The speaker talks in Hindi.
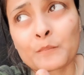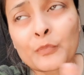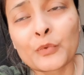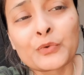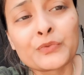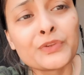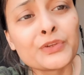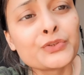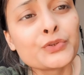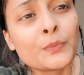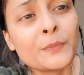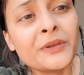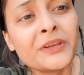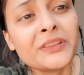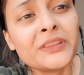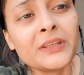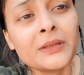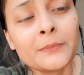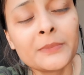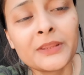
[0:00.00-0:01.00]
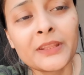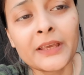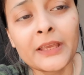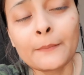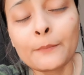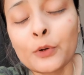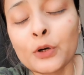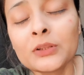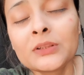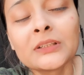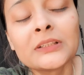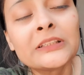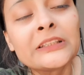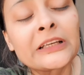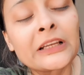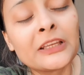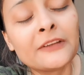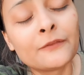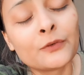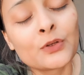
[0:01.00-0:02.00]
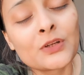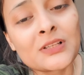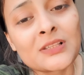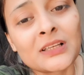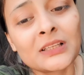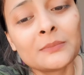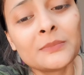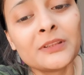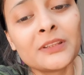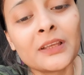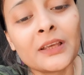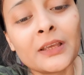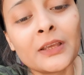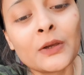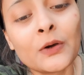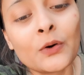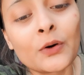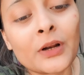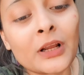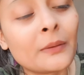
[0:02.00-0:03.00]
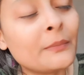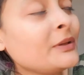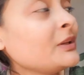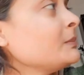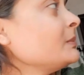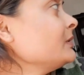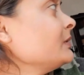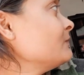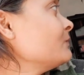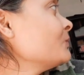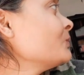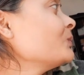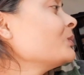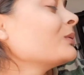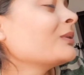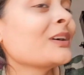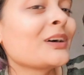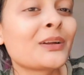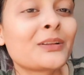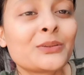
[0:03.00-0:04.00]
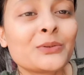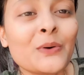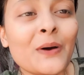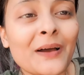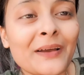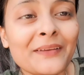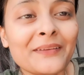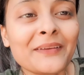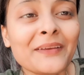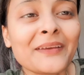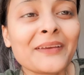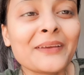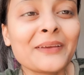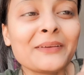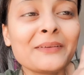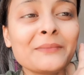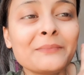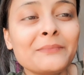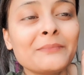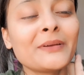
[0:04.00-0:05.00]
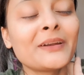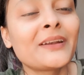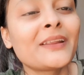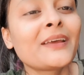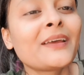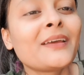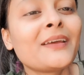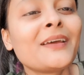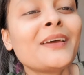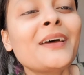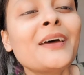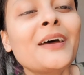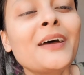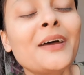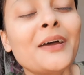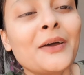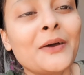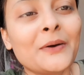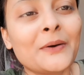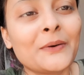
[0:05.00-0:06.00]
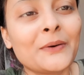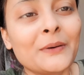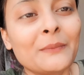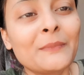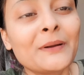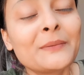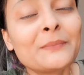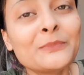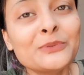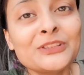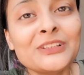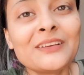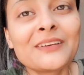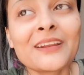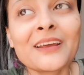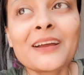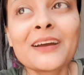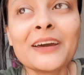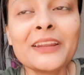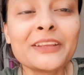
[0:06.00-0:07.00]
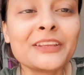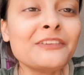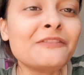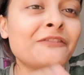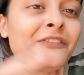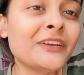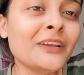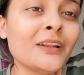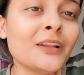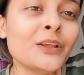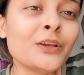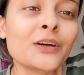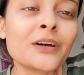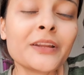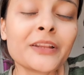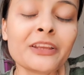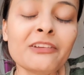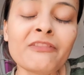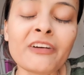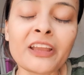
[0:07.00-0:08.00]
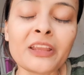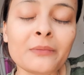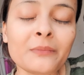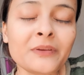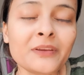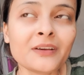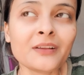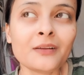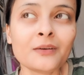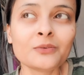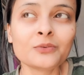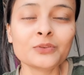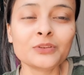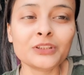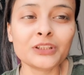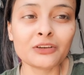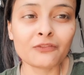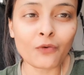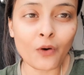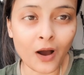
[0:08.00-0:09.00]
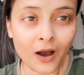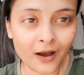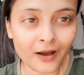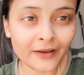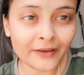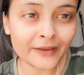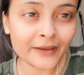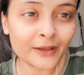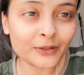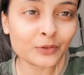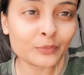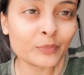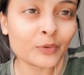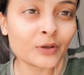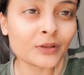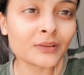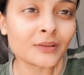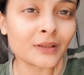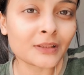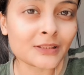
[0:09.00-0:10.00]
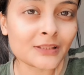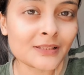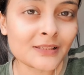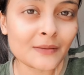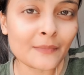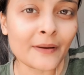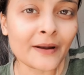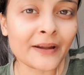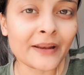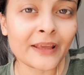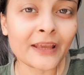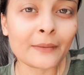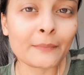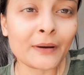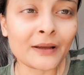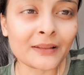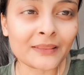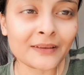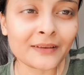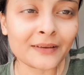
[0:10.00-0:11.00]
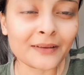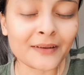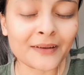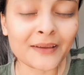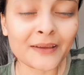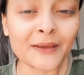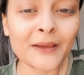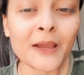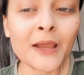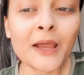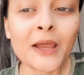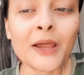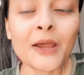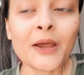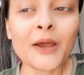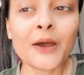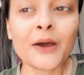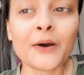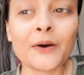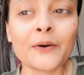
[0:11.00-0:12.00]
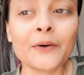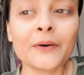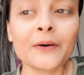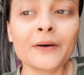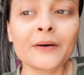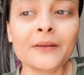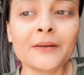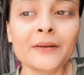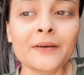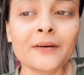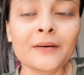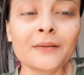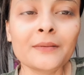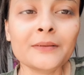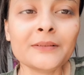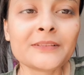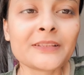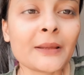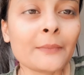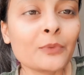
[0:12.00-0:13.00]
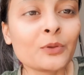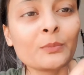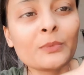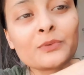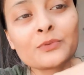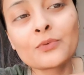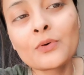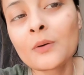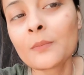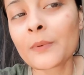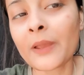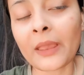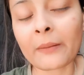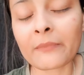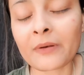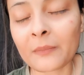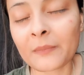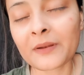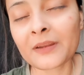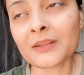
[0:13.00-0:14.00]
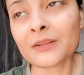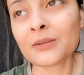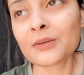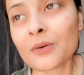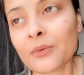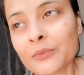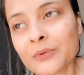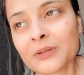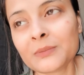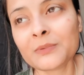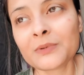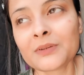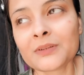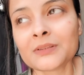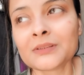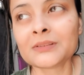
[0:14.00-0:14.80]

जो भी ये दिन बिताए हैं बहुत ज़्यादा तकलीफ़ों के साथ बिताए हैं और अभी भी वो घर तो आ गया है बैठा है और बट मुझे लग रहा है घर की फ़ीलिंग घर की वाइब ही अलग होती है वो आ गया है तो बहुत अच्छे से बैठा है बातें कर रहा है और इस टाइम तो मैं उसको अब कैमरे पे नहीं दिखाऊंगी बिकॉज़